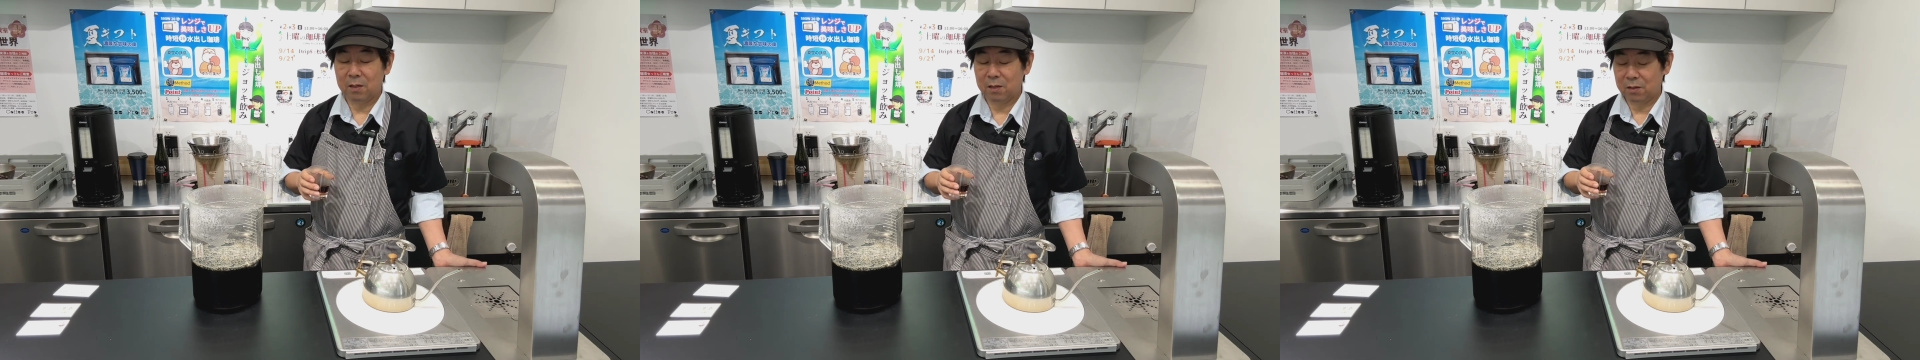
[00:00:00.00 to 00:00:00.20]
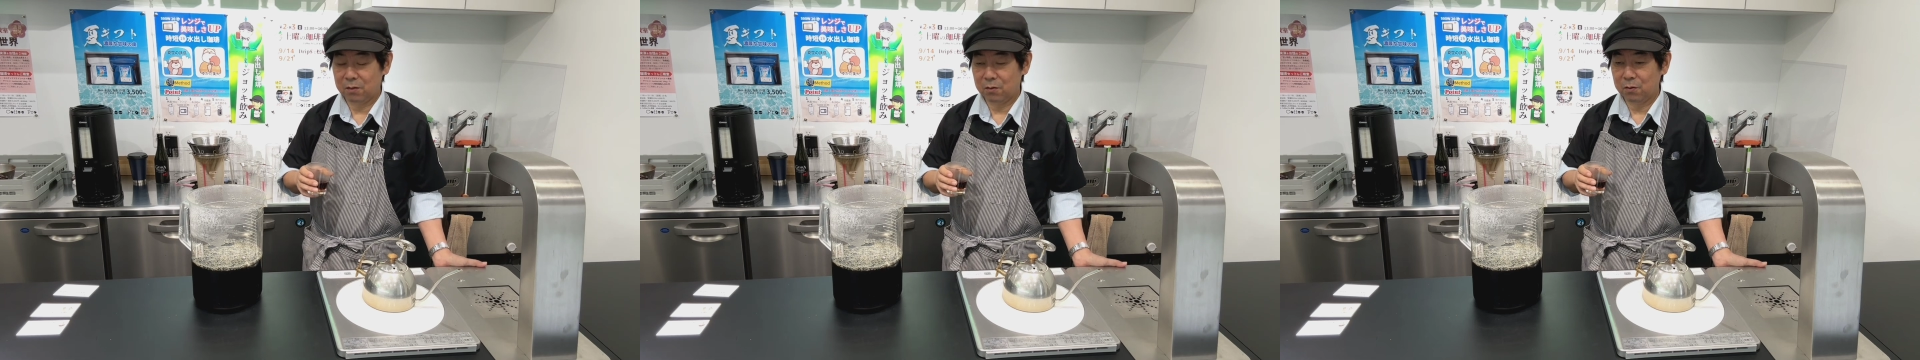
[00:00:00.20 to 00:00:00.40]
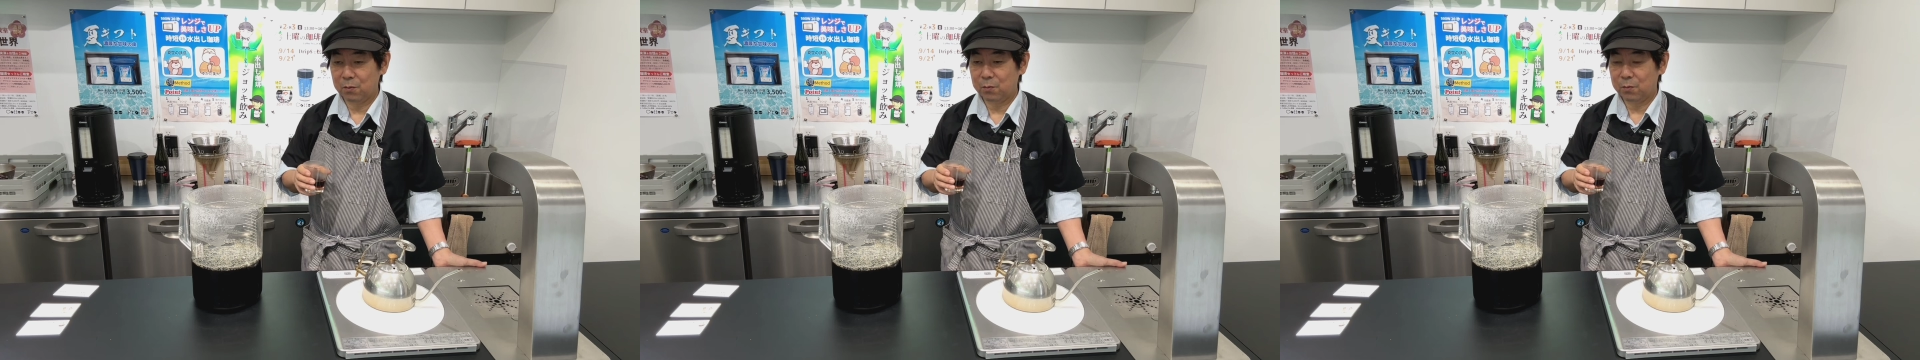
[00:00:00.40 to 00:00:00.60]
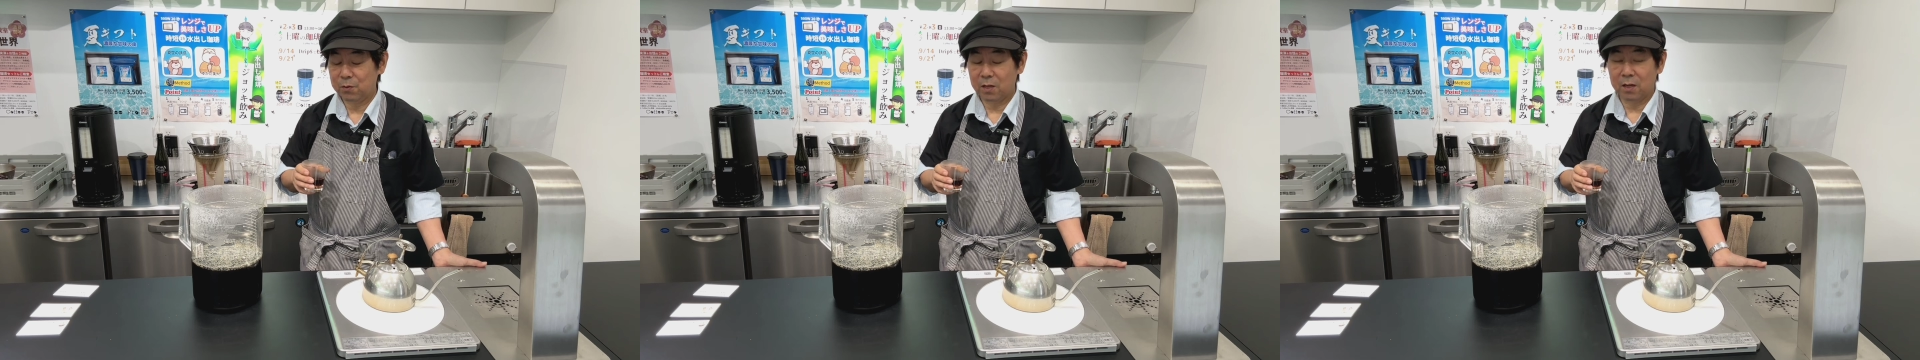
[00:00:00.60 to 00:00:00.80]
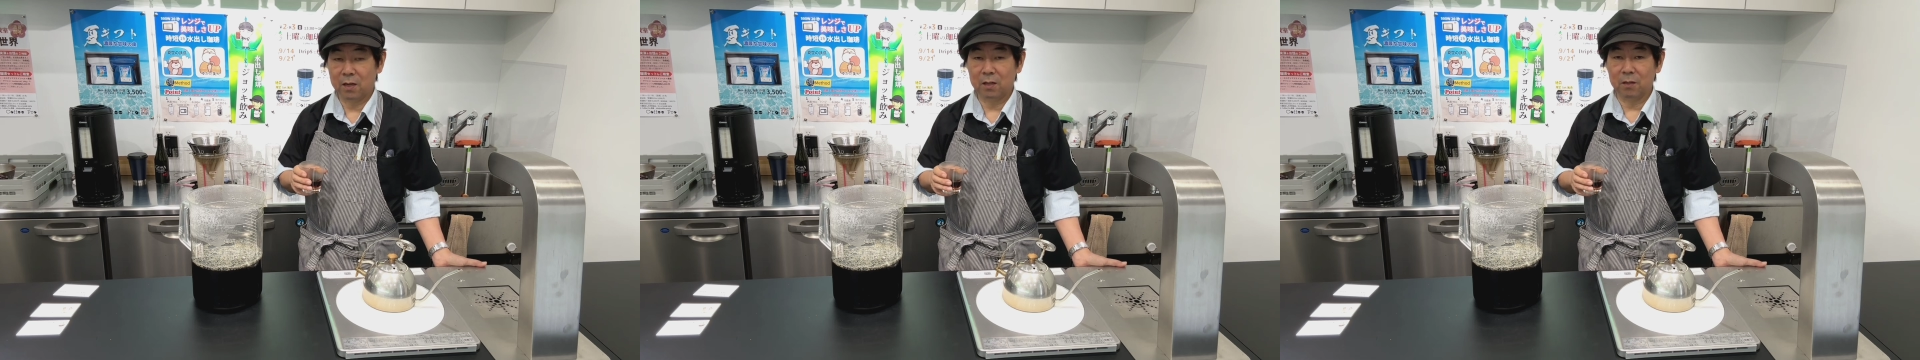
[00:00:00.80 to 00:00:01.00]
えー、
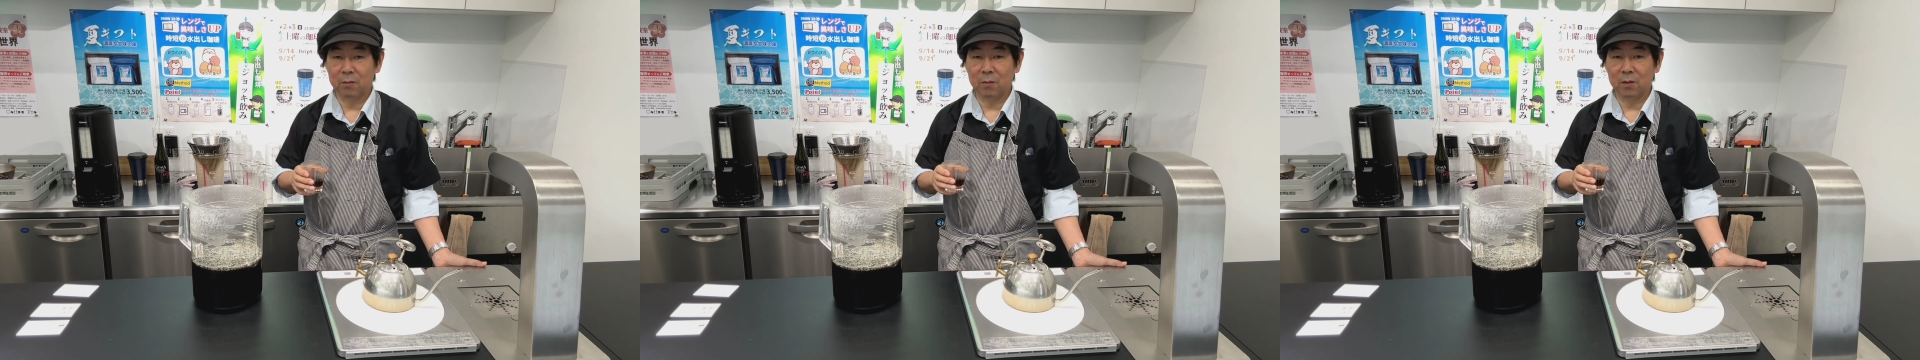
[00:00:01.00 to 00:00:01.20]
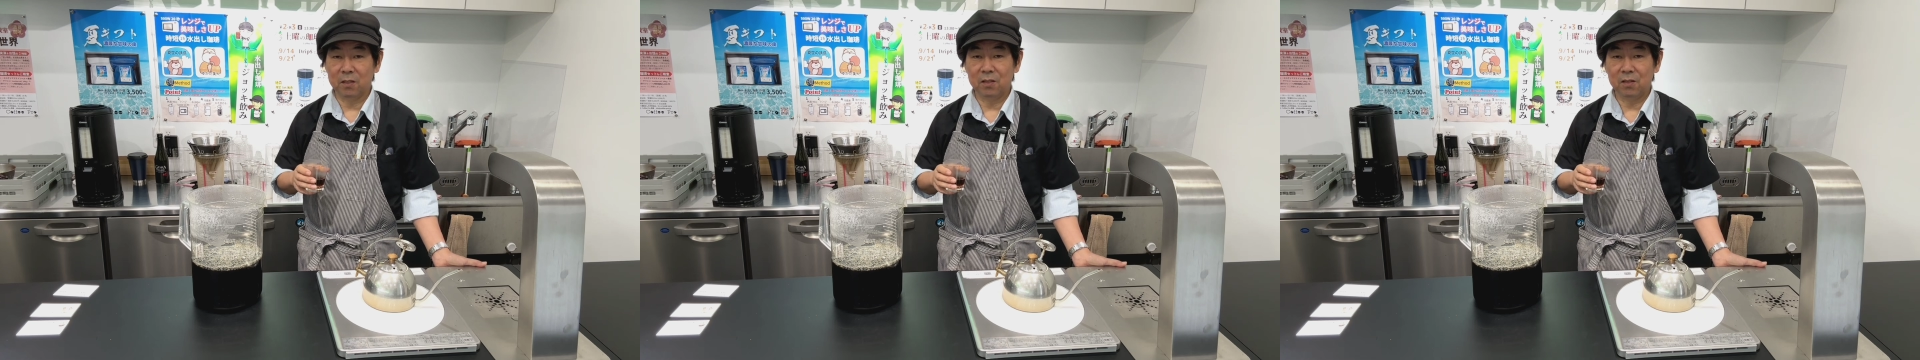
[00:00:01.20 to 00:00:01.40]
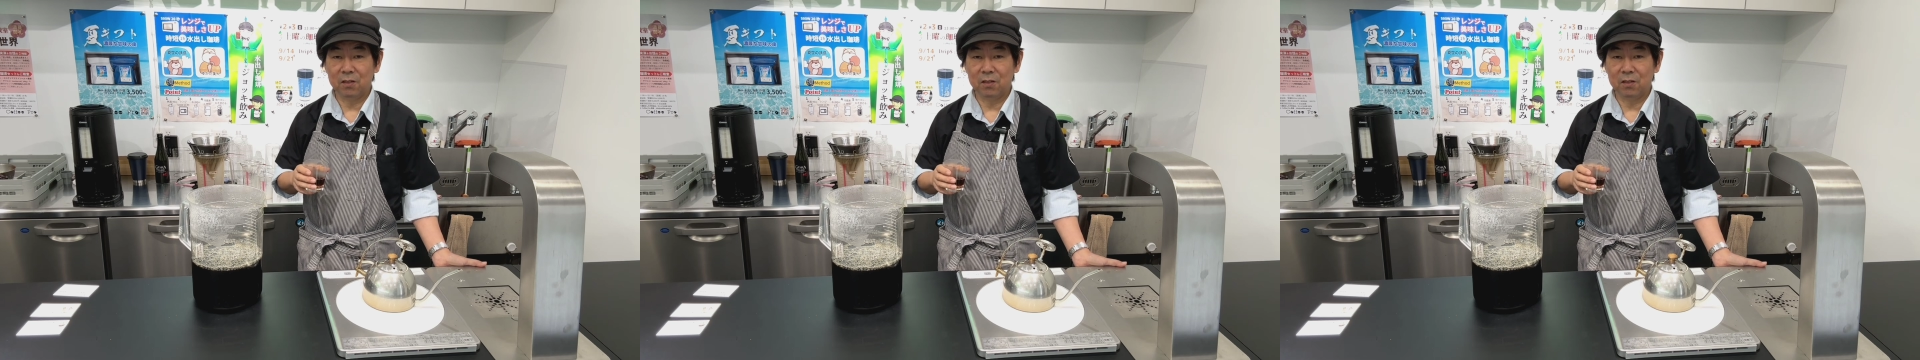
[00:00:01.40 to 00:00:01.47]
ドリップダラーで松